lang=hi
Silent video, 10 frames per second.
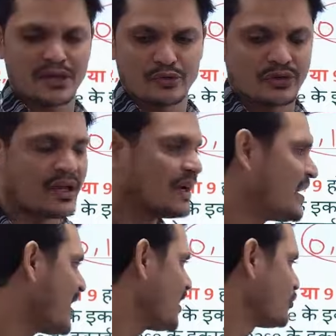नहीं छूटेगा
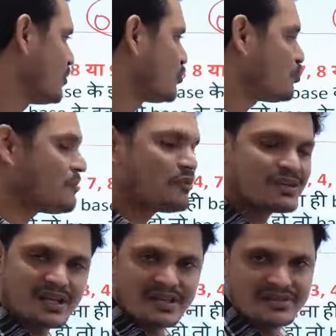ठीक है तो इसको हम
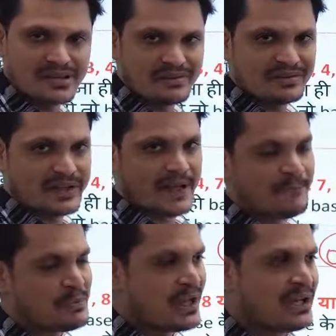लोग जल्दी से समझते हैं